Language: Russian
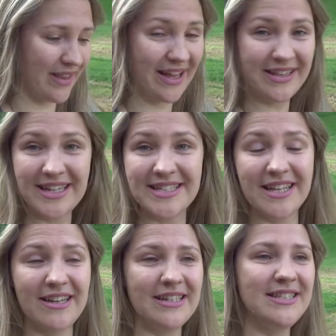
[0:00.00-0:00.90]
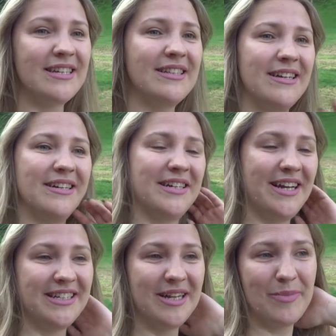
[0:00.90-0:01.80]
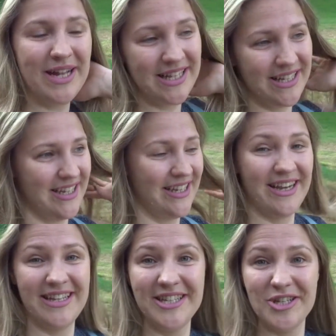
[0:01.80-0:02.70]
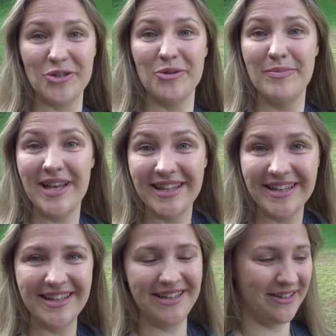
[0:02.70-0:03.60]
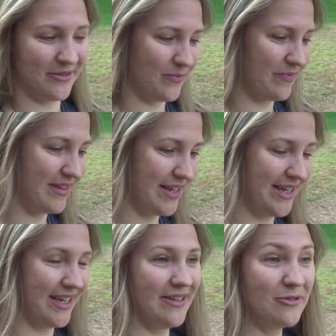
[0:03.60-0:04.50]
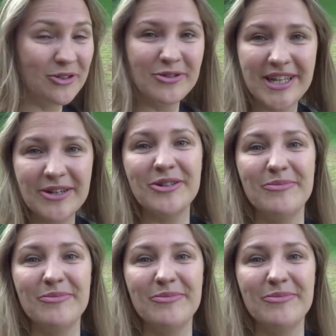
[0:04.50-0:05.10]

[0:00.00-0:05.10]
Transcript: А тайские котята, когда маленькие, они еще и беленькие. И вот он такой